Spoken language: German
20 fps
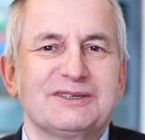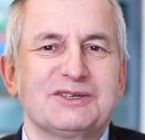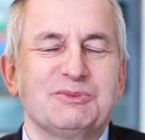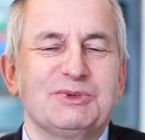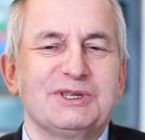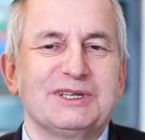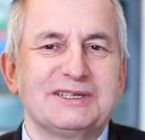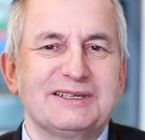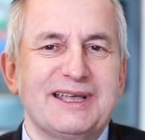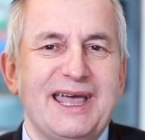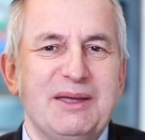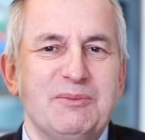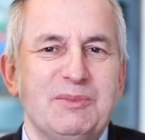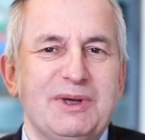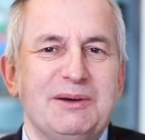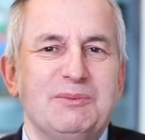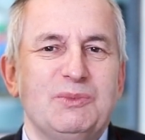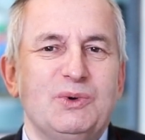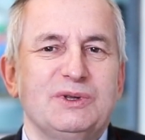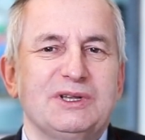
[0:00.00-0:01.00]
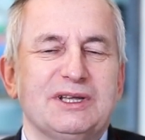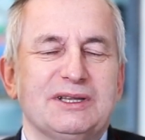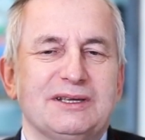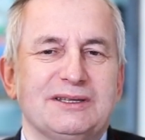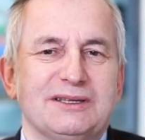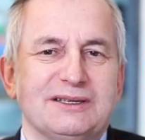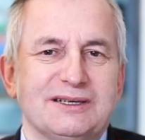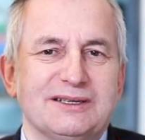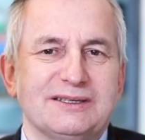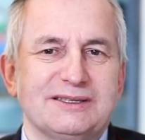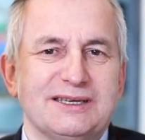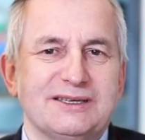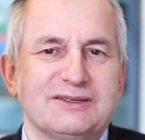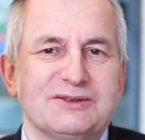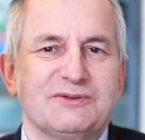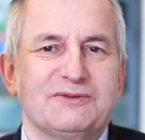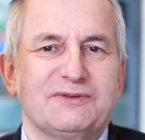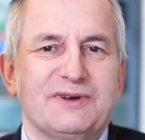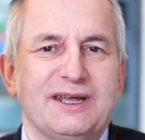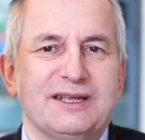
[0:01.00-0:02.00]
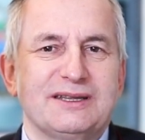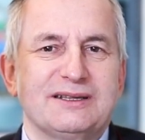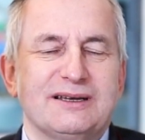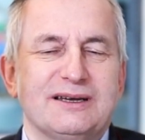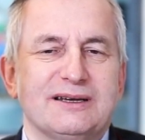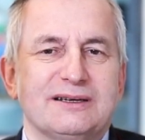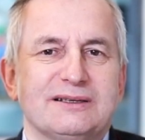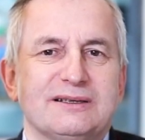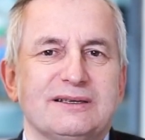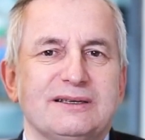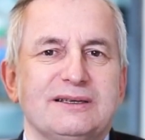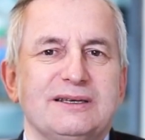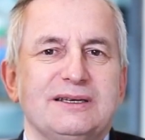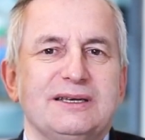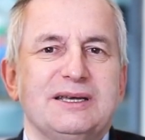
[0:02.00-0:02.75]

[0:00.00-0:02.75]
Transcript: zumindest einmal am Monat an den Herz-Jesu-Freitagen